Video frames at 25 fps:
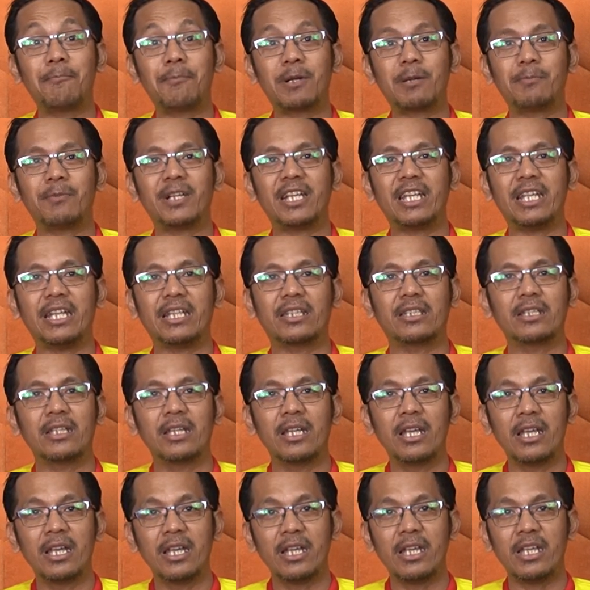per menit.
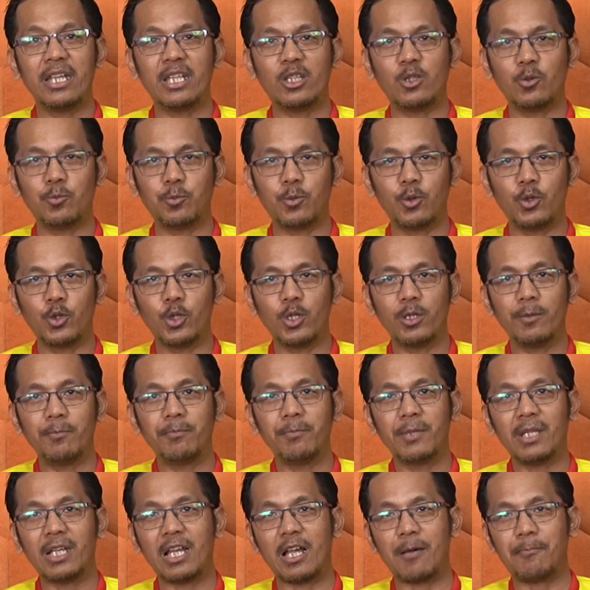Itu pun
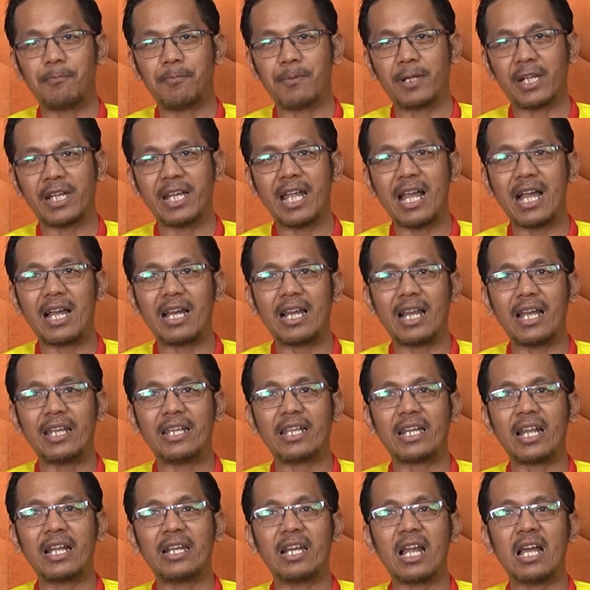bila pria
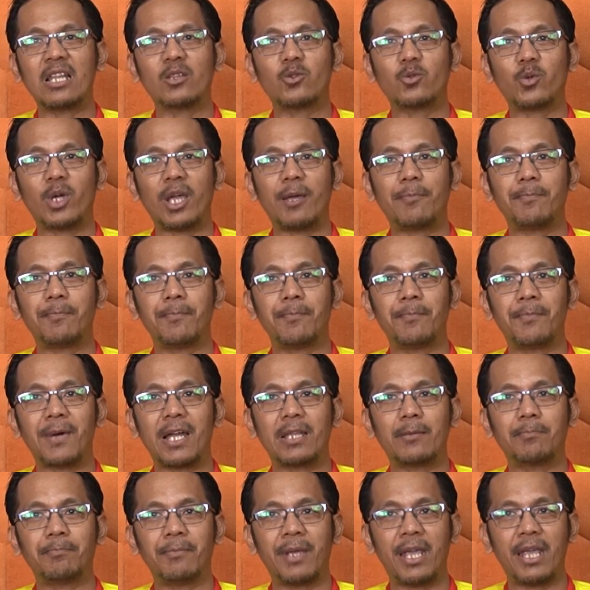kelahiran Antwerp
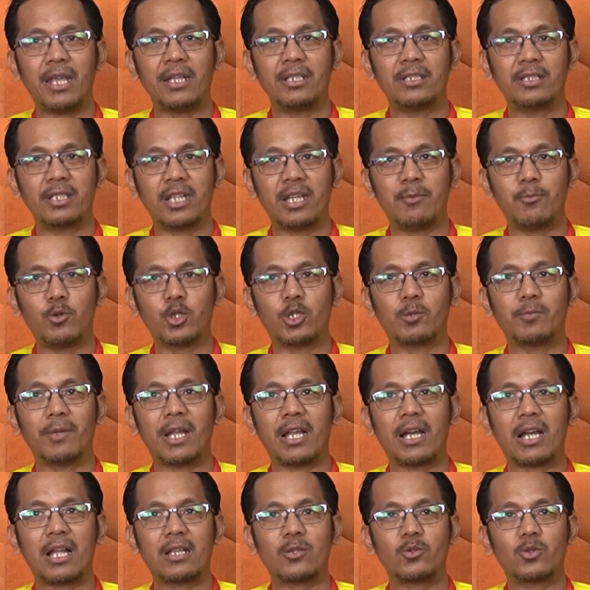4 Mei
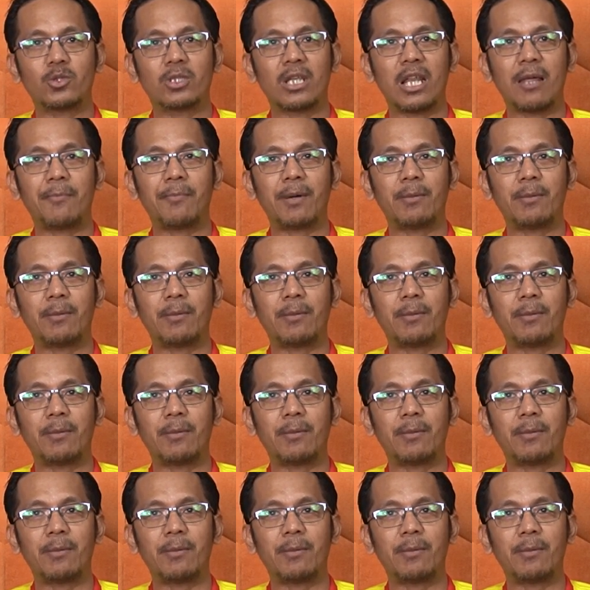1988